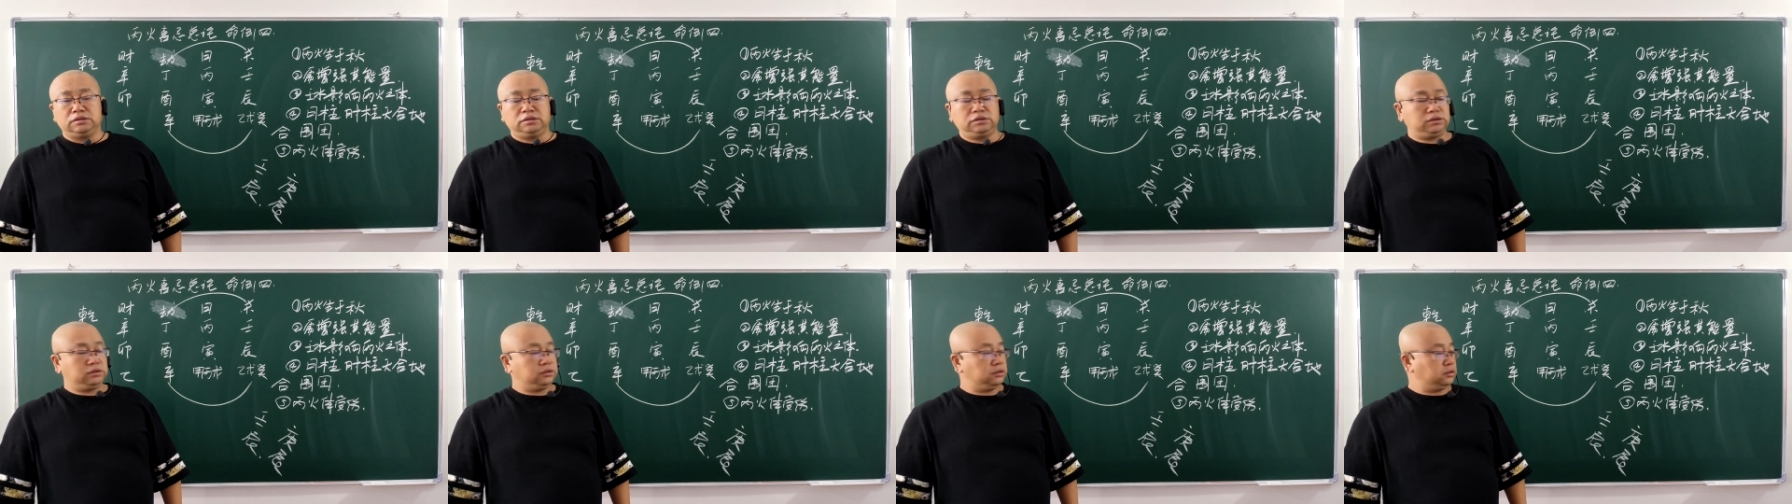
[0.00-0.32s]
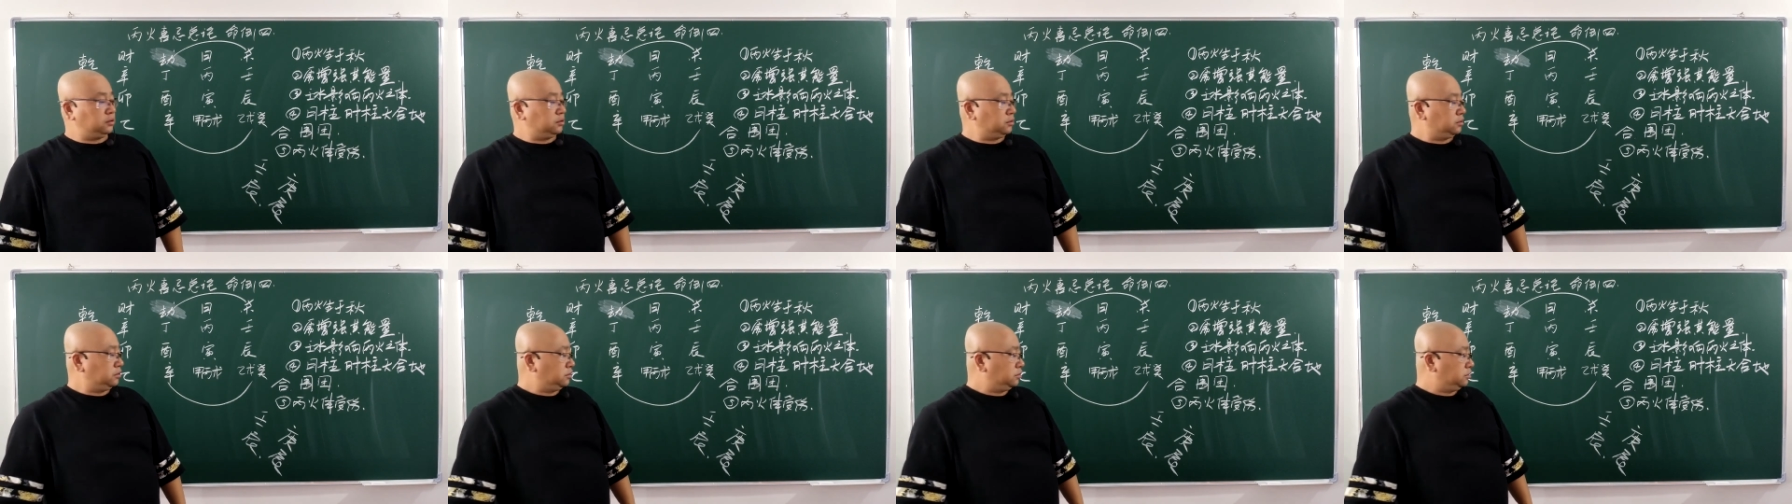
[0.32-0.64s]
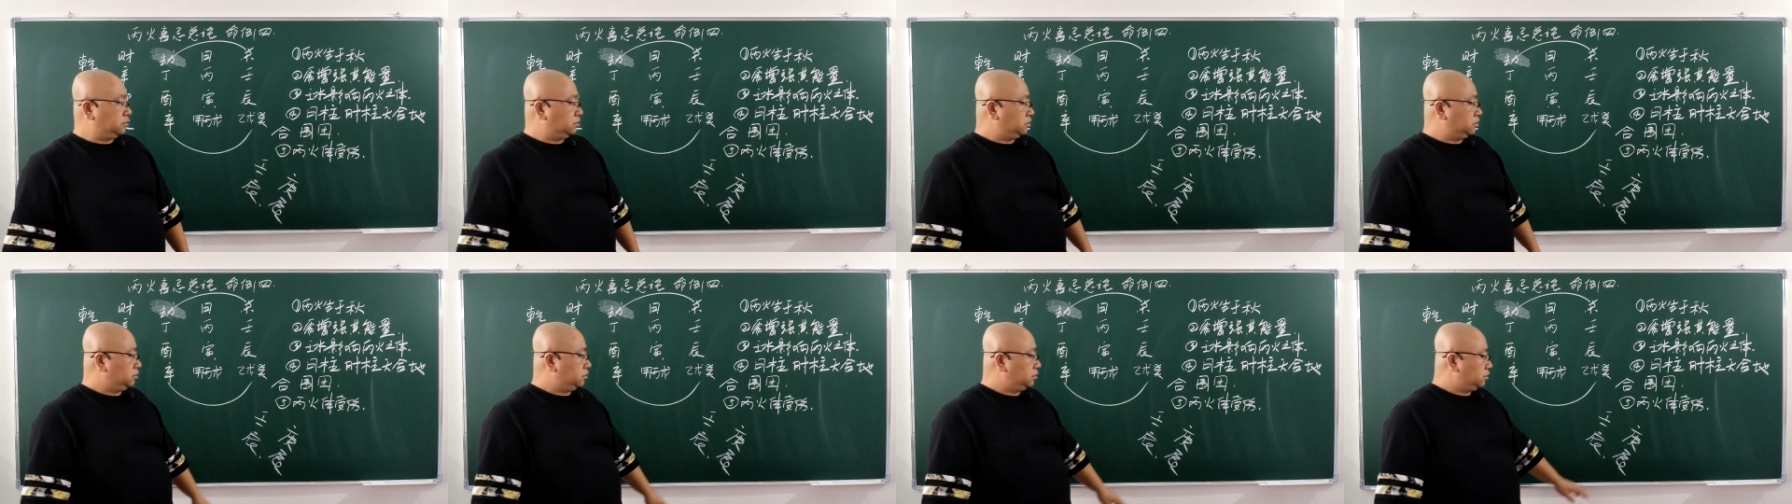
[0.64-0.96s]
并且呢，
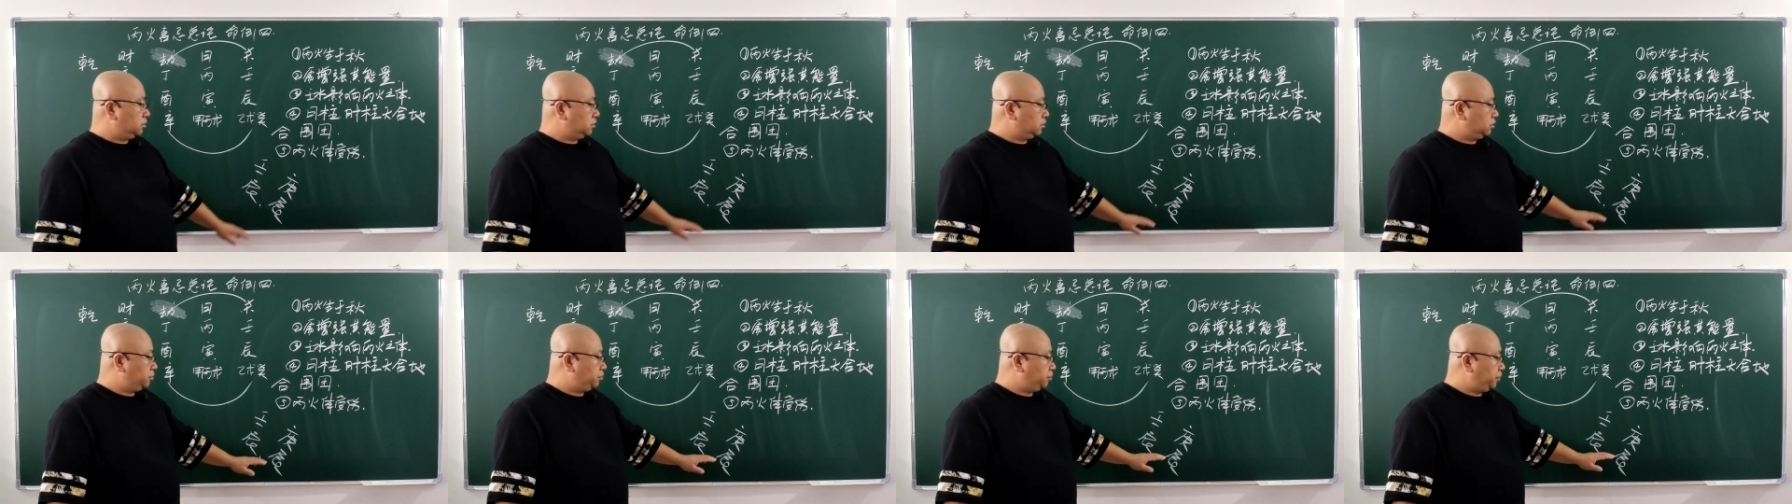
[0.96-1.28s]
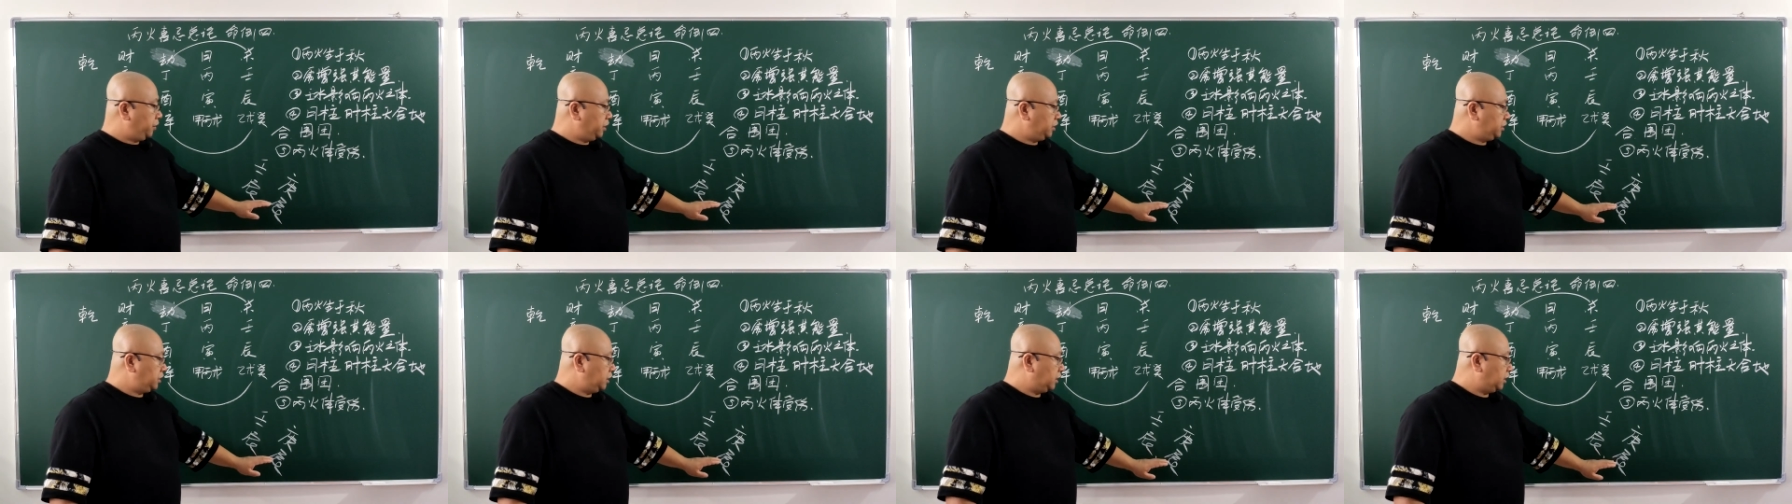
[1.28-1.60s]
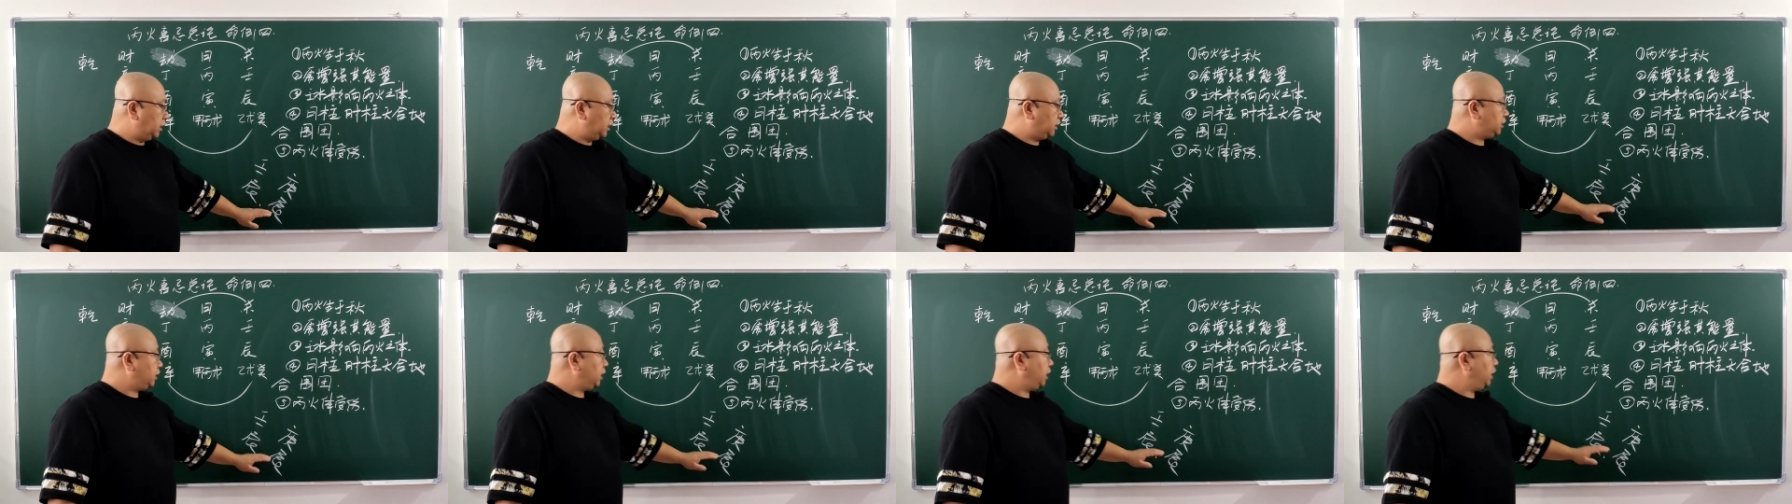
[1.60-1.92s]
辰酉相
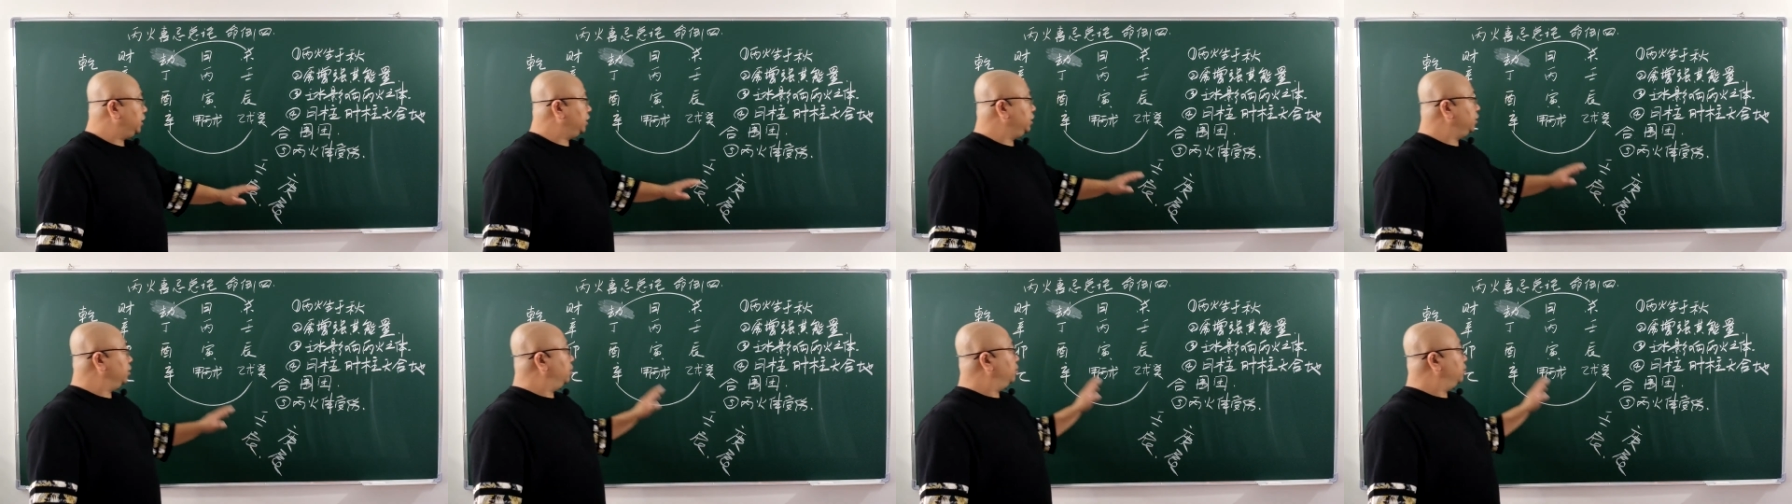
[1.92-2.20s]
合的